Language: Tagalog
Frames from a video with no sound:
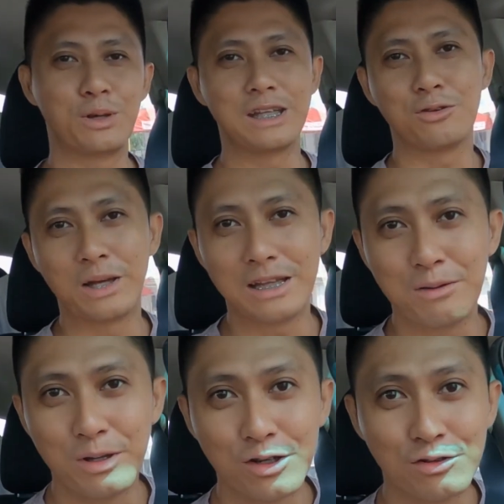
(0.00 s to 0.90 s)

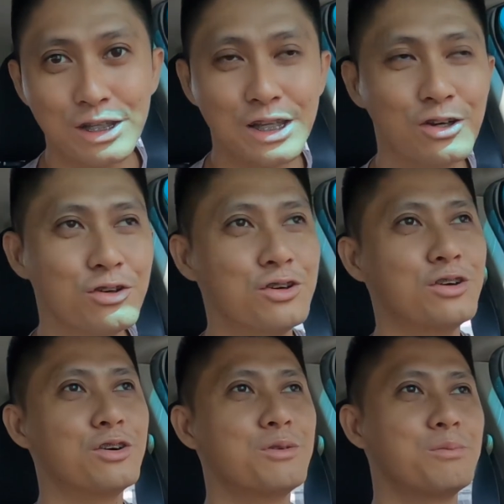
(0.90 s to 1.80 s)
2020 meron ulit
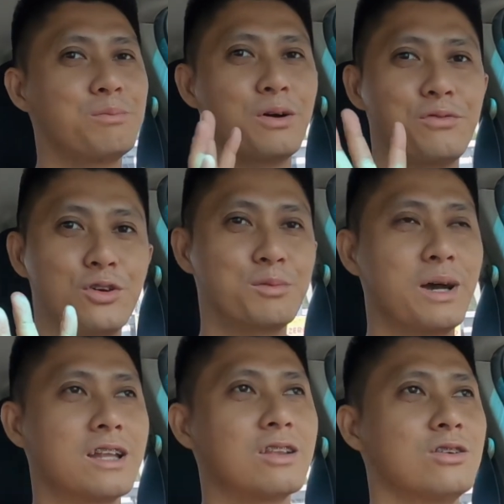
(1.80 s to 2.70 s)
akong pa fourth
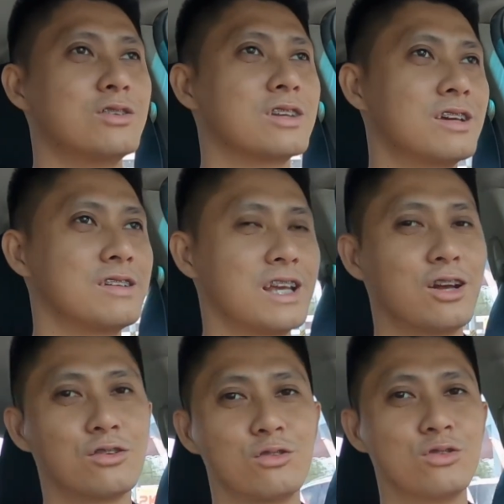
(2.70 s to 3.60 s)
marathon kasi
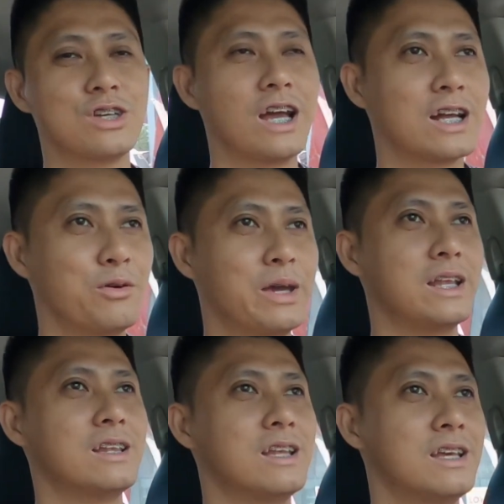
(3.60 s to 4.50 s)
nga gusto ko siya
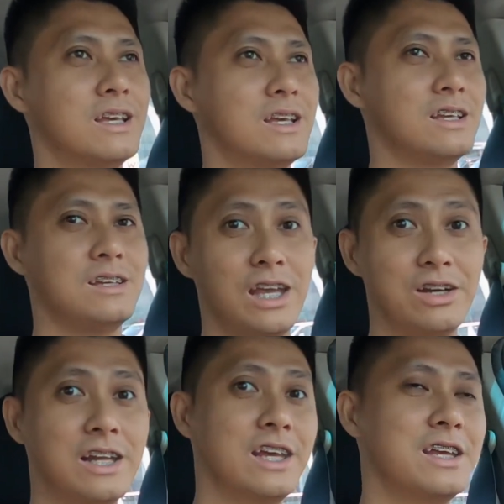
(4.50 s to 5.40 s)
gawin
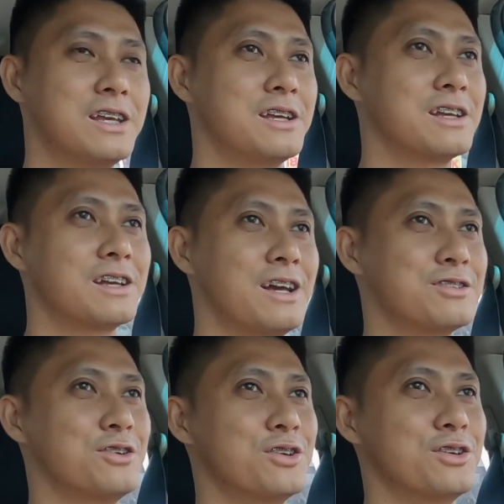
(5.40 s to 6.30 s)
yearly.
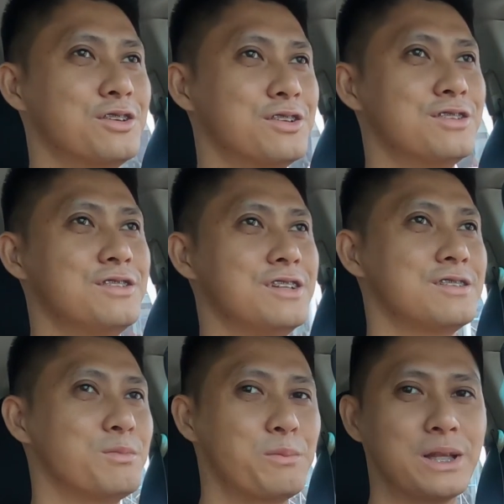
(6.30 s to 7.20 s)
Kaso
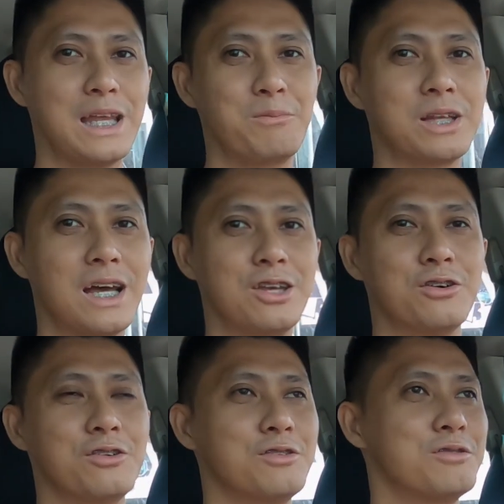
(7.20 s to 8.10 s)
since may pandemic
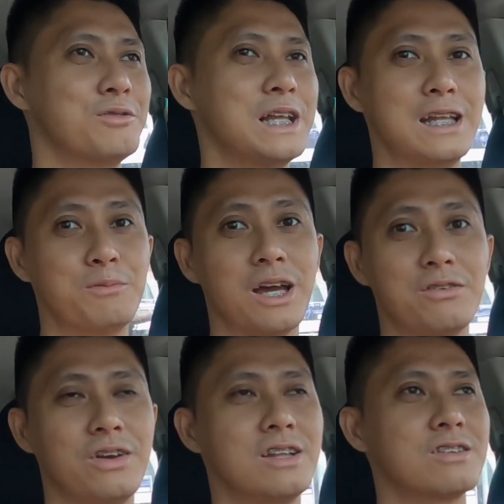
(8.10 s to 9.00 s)
tayo, wala namang
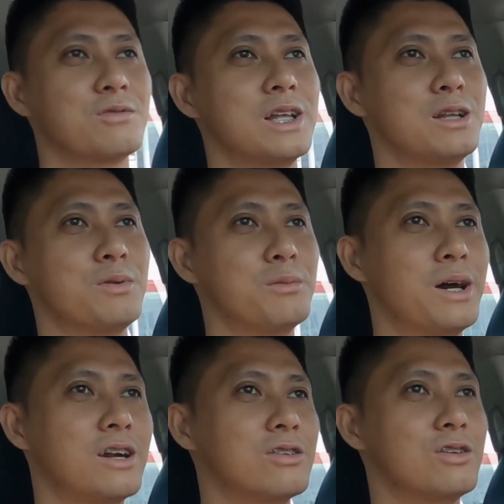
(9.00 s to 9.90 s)
events, wala namang
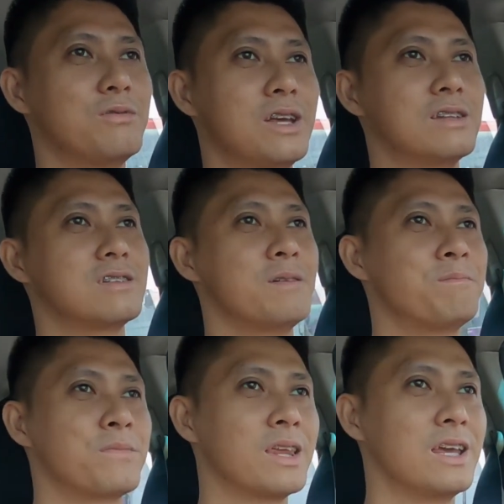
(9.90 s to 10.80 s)
marathon events.
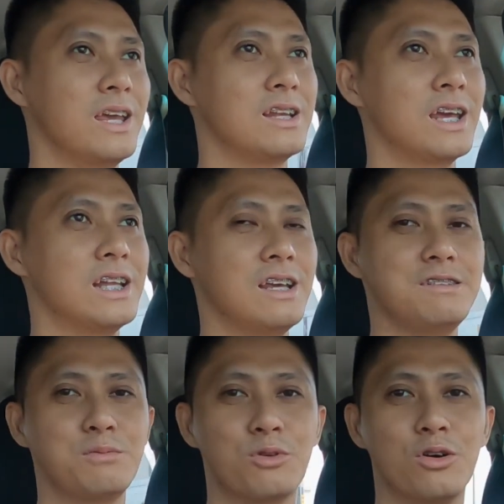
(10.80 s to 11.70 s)
And kaya
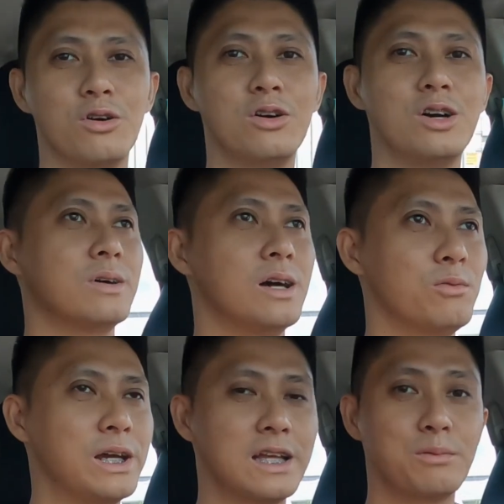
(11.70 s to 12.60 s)
naisip ko,
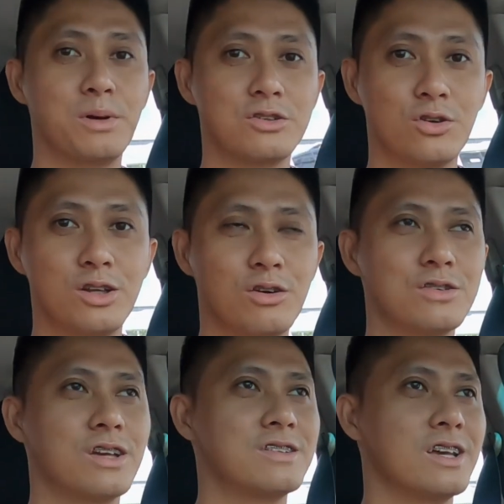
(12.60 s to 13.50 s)
why not mag-join
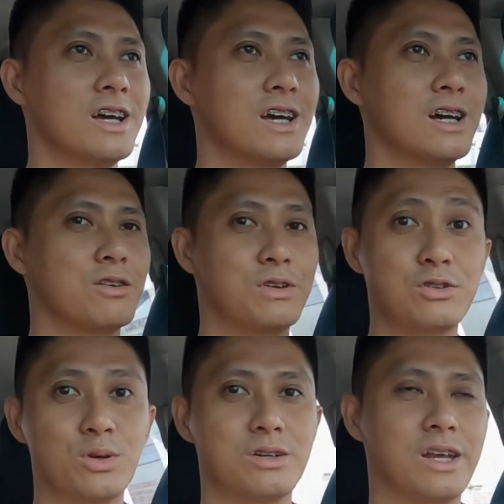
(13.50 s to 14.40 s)
ako sa isang
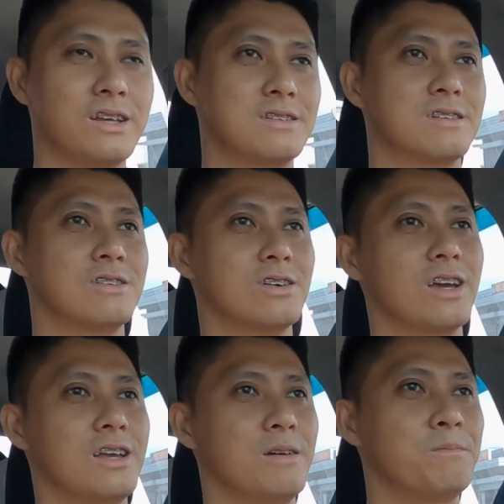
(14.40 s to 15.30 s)
virtual race,
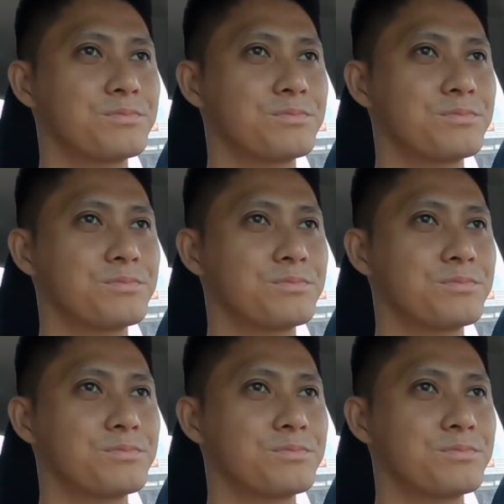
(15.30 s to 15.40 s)
okay?